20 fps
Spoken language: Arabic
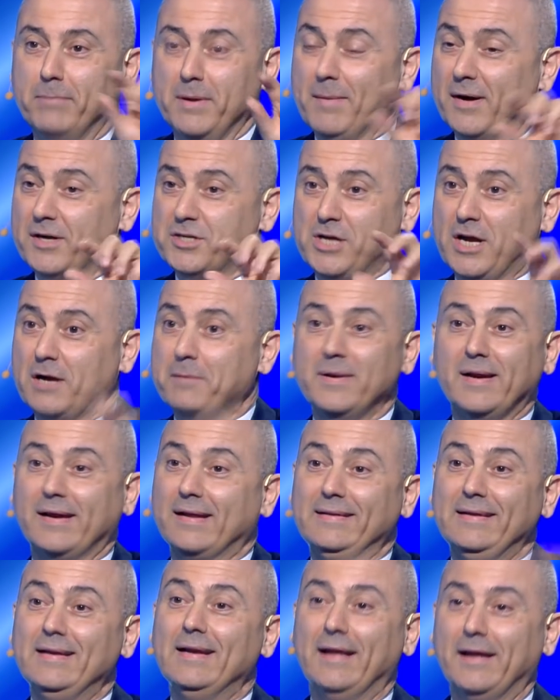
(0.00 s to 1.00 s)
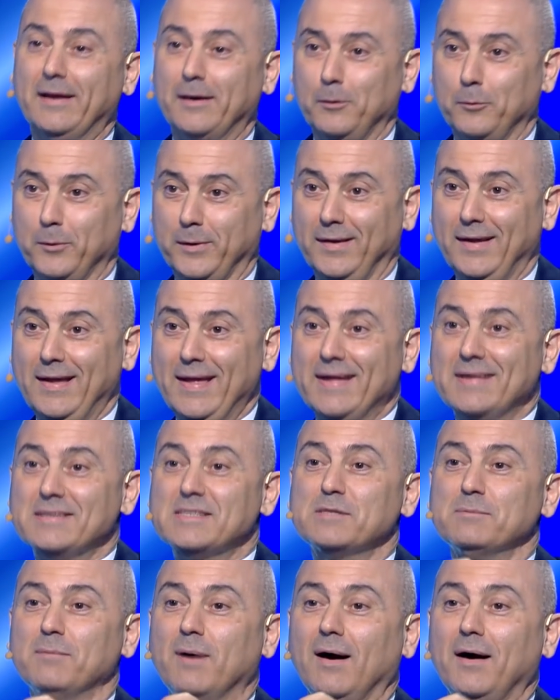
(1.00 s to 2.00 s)
بمر شربل كثير حلوه
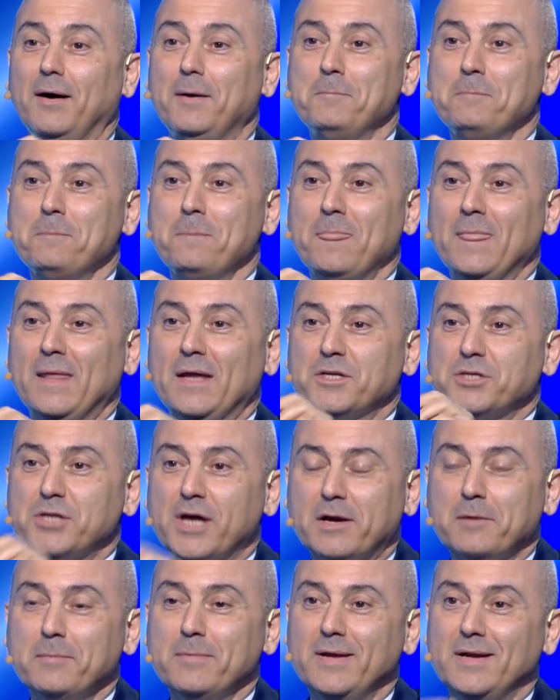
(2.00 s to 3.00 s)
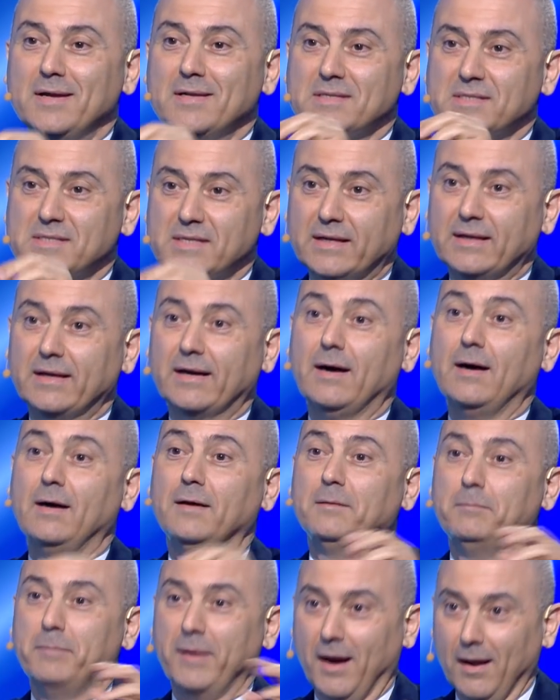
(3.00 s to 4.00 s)
اسمها شربل
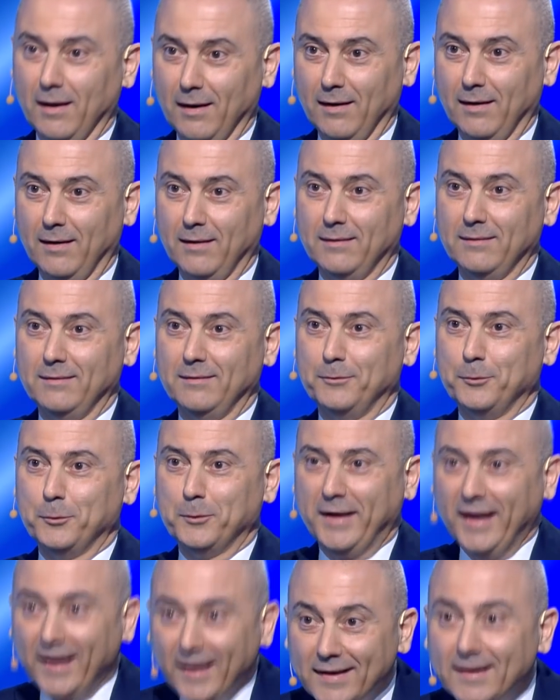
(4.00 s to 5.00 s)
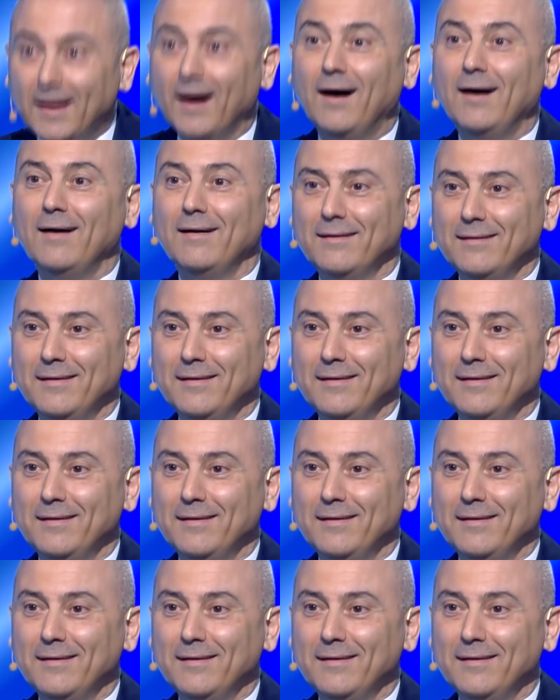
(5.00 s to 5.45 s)
سكران بالله ونحن اوف